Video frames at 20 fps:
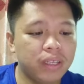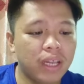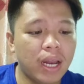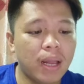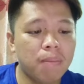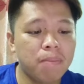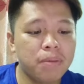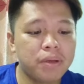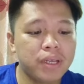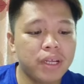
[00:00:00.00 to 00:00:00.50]

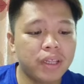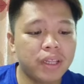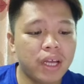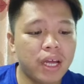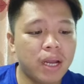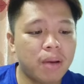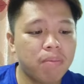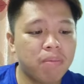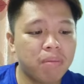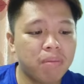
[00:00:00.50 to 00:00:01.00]
Dalam
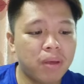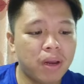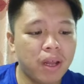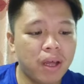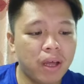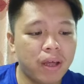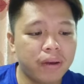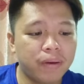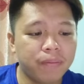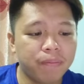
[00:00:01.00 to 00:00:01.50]
pernyataan
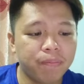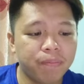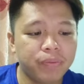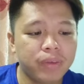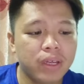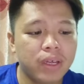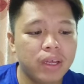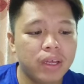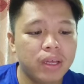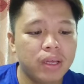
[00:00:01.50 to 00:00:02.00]
pembelaan,
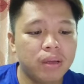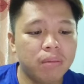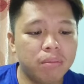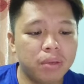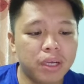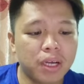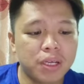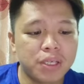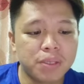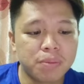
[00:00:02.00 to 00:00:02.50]

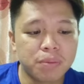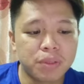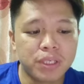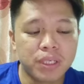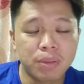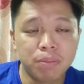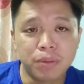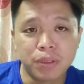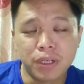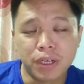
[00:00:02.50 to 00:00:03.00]
bekas
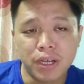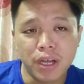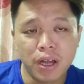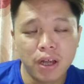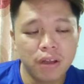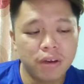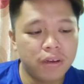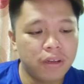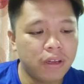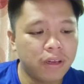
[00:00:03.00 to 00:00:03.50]
Menteri
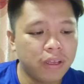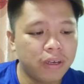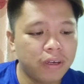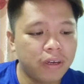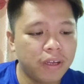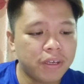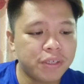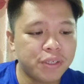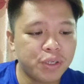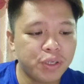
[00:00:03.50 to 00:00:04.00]
Perdagangan dan
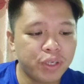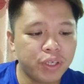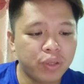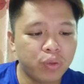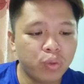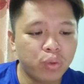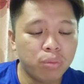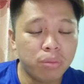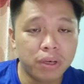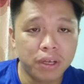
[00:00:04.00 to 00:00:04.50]
Industri
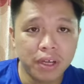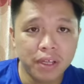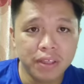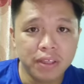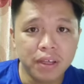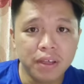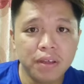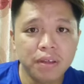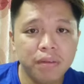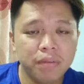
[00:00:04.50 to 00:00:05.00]
itu
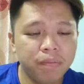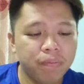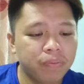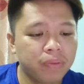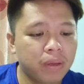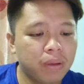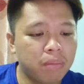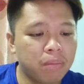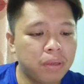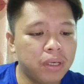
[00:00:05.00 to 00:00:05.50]
berkata,
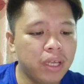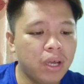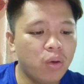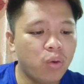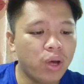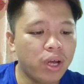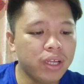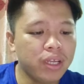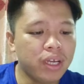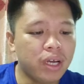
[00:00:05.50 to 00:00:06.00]

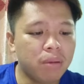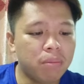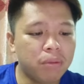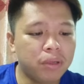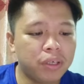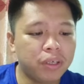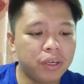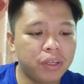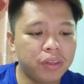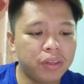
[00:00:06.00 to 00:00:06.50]
beliau hanya
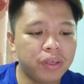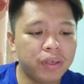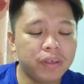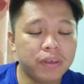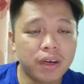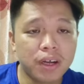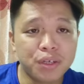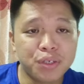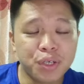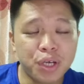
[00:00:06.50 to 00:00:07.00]
mengkritik
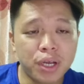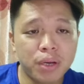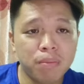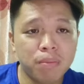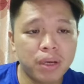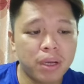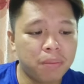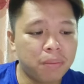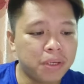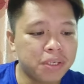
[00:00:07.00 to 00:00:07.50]

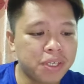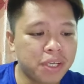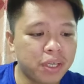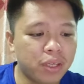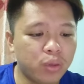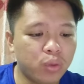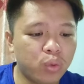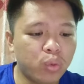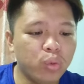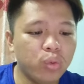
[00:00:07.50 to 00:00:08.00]
kerajaan pada
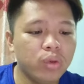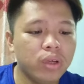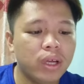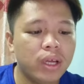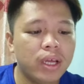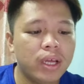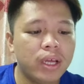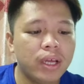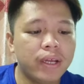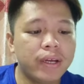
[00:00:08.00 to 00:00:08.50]
masa itu
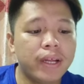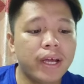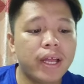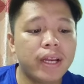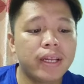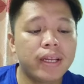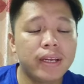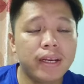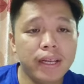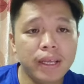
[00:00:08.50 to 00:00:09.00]

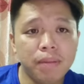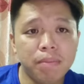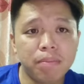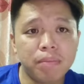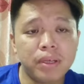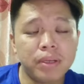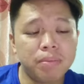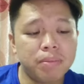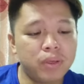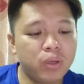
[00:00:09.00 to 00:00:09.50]
dan
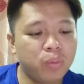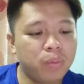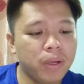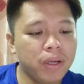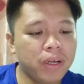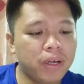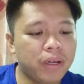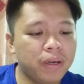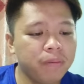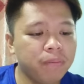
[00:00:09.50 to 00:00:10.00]
LIM
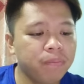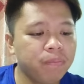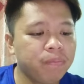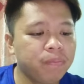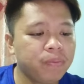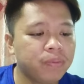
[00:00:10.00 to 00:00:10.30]
merupakan